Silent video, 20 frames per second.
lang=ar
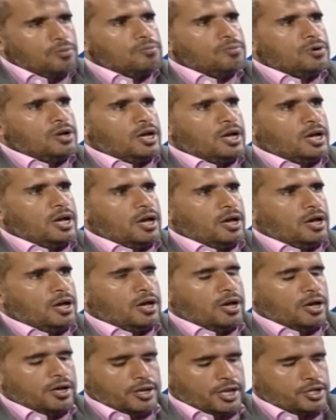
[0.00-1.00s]

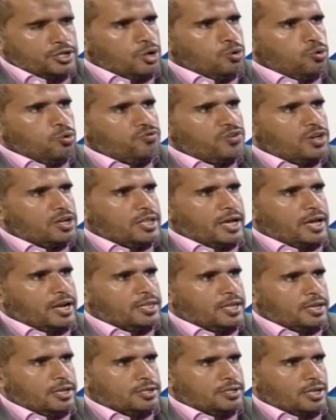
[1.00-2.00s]
آه، نجحوا في إدارة
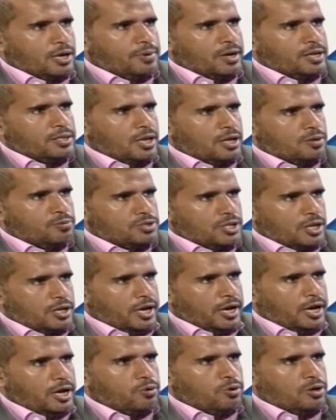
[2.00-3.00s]
العصابات
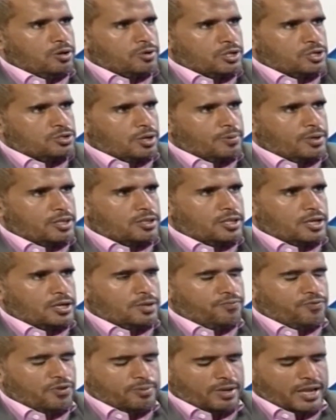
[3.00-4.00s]
المسلحة وعصابات التخريب
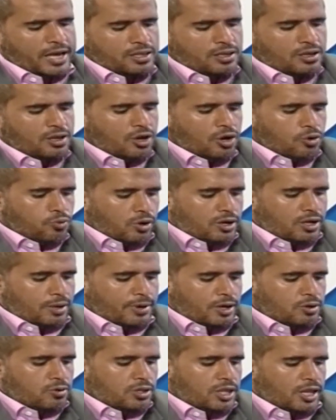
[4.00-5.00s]
طيب. في البلاد وكما
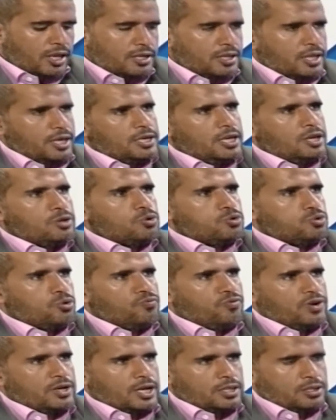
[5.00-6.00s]
قلت لك ينقصهم
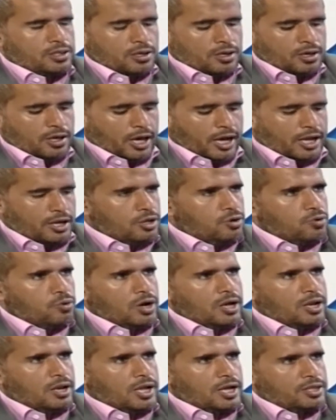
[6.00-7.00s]
فقط اللي هو
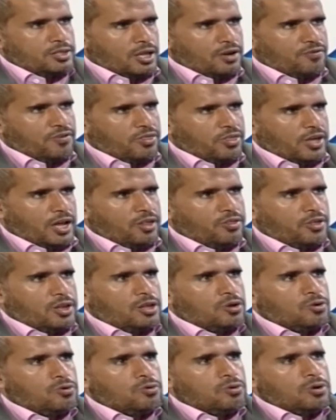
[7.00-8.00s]
الطرف الثالث
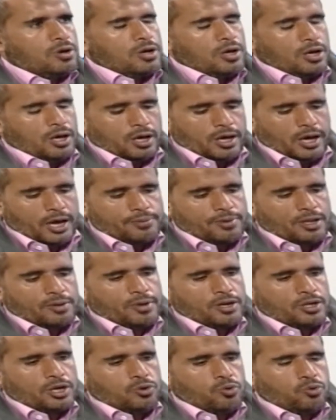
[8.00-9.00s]
اللي هو عبد
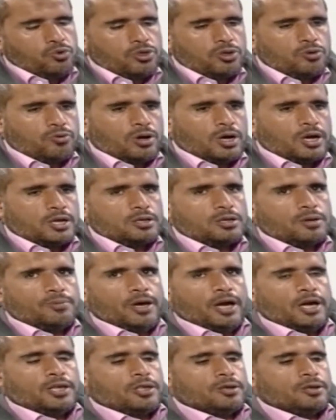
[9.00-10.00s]
الملك الحوثي وجماعته